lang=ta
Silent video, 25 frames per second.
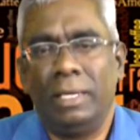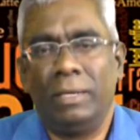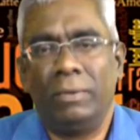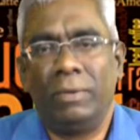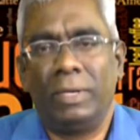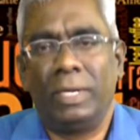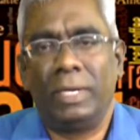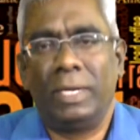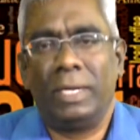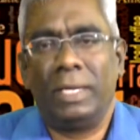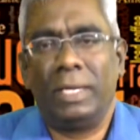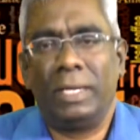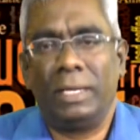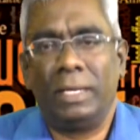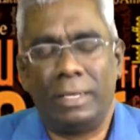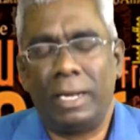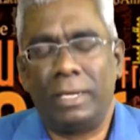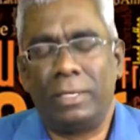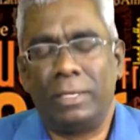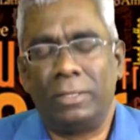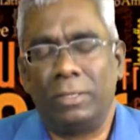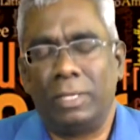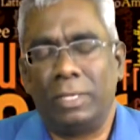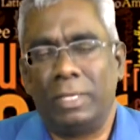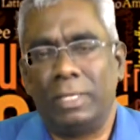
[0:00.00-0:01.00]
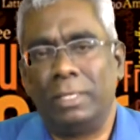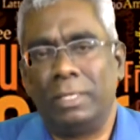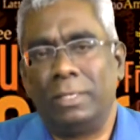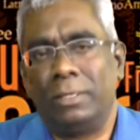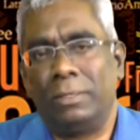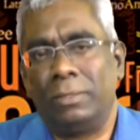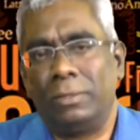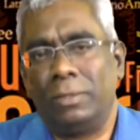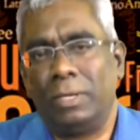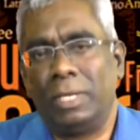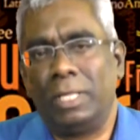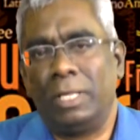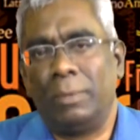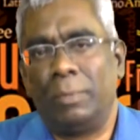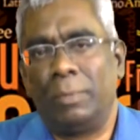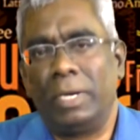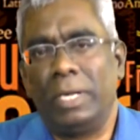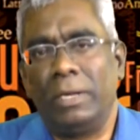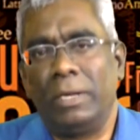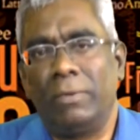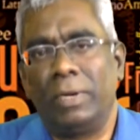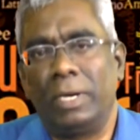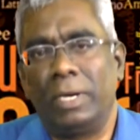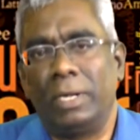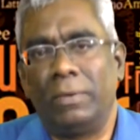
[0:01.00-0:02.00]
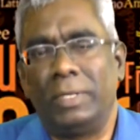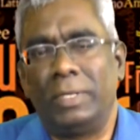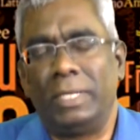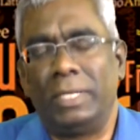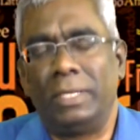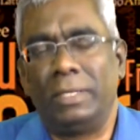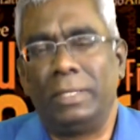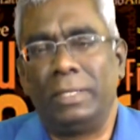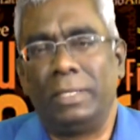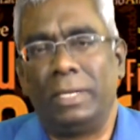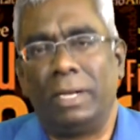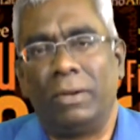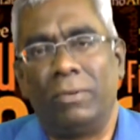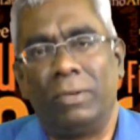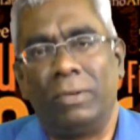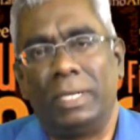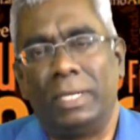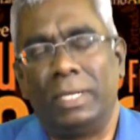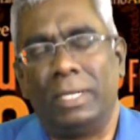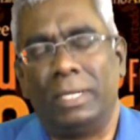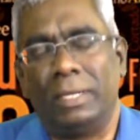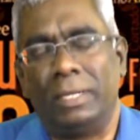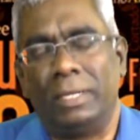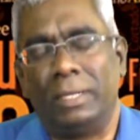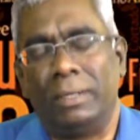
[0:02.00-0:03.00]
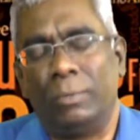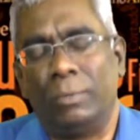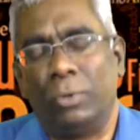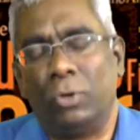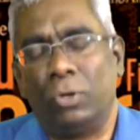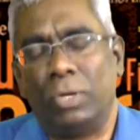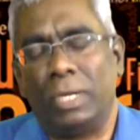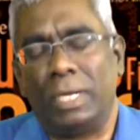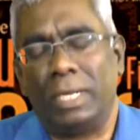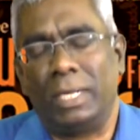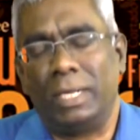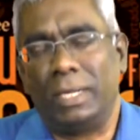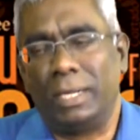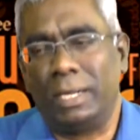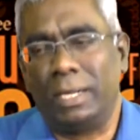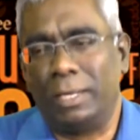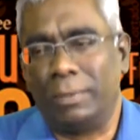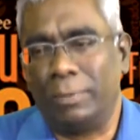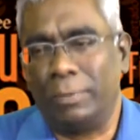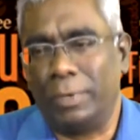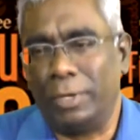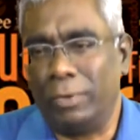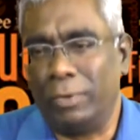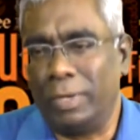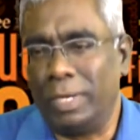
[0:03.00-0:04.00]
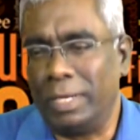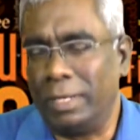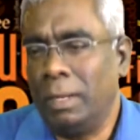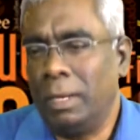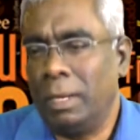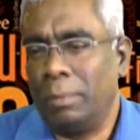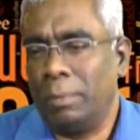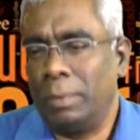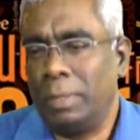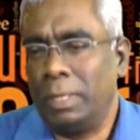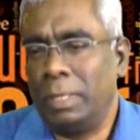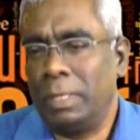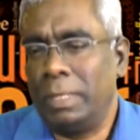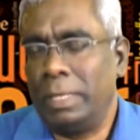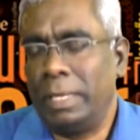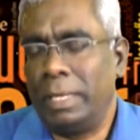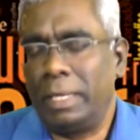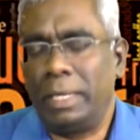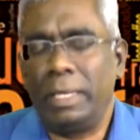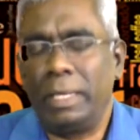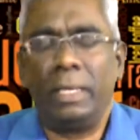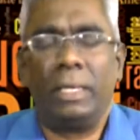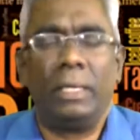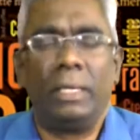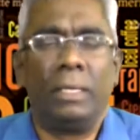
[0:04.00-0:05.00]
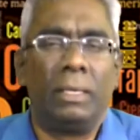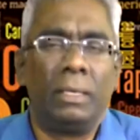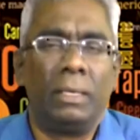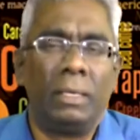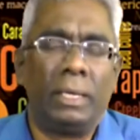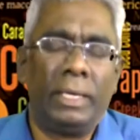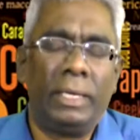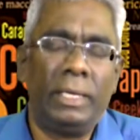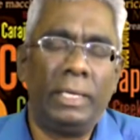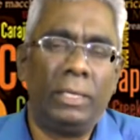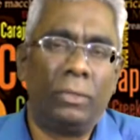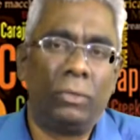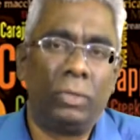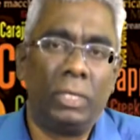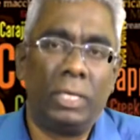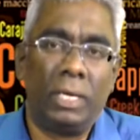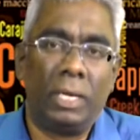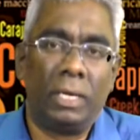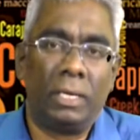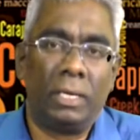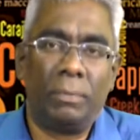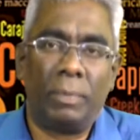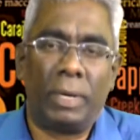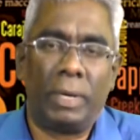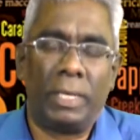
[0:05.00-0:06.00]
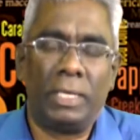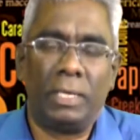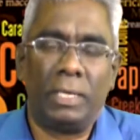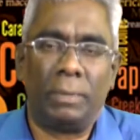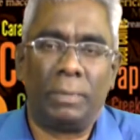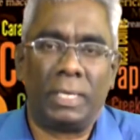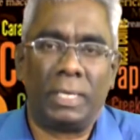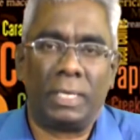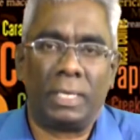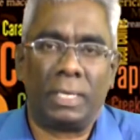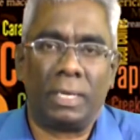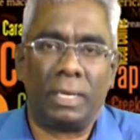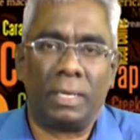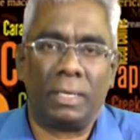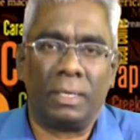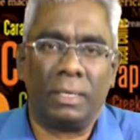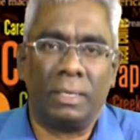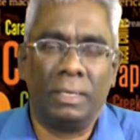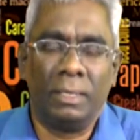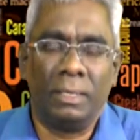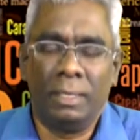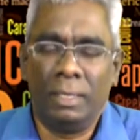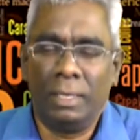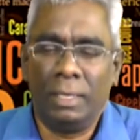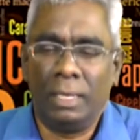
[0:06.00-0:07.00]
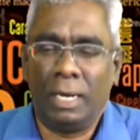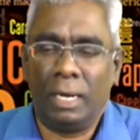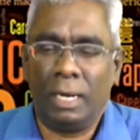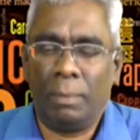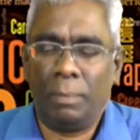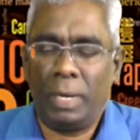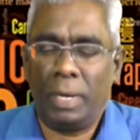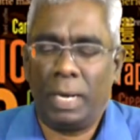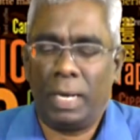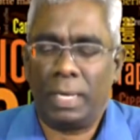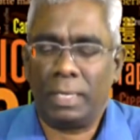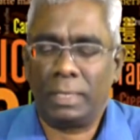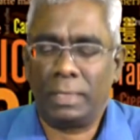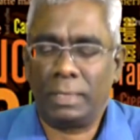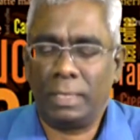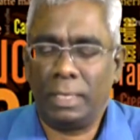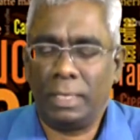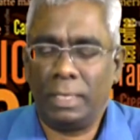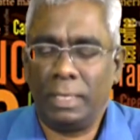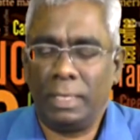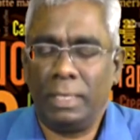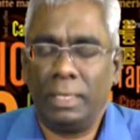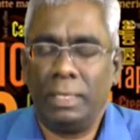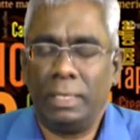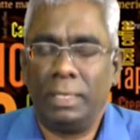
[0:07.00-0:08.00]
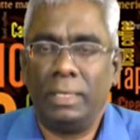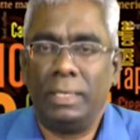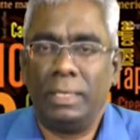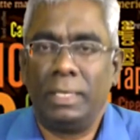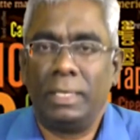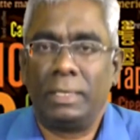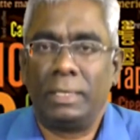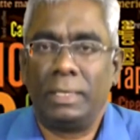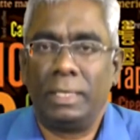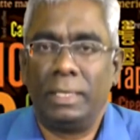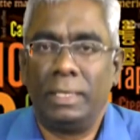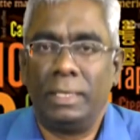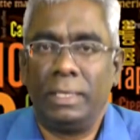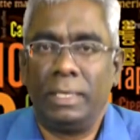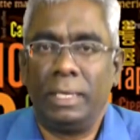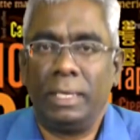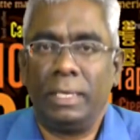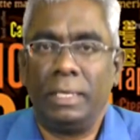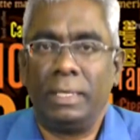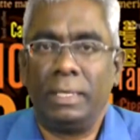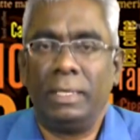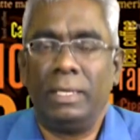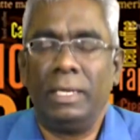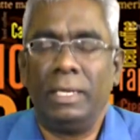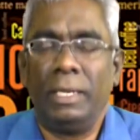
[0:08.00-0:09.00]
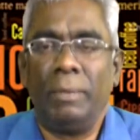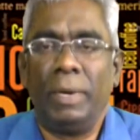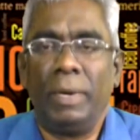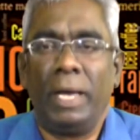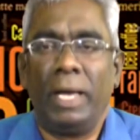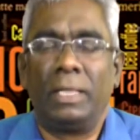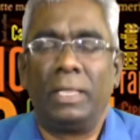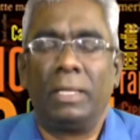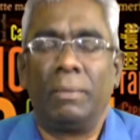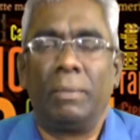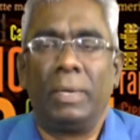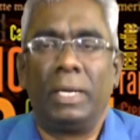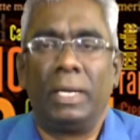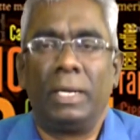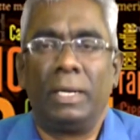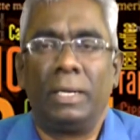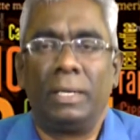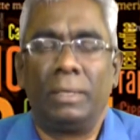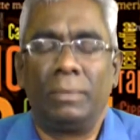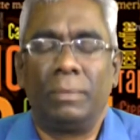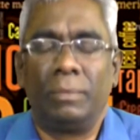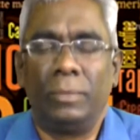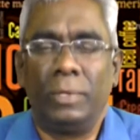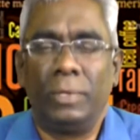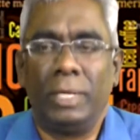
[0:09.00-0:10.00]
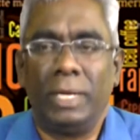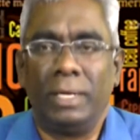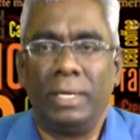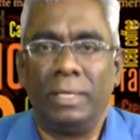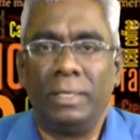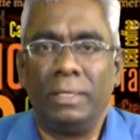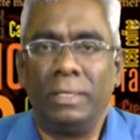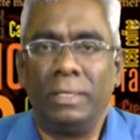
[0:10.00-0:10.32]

இவங்களை நாட்டுக்குள்ளே நுழைந்த பிறகு இவங்களை விட்டுட்டு அவங்க புரோக்கருங்க கண்ணா போயிடுவாங்க அப்போ நிறைய அந்நிய தொழிலாளர்கள் பாதிக்கப்பட்டிருக்காங்க அப்போ அரசாங்கம் என்ன செய்யுதுன்னா இனிமேல் அந்த மாதிரி இல்லாமல் முடியாது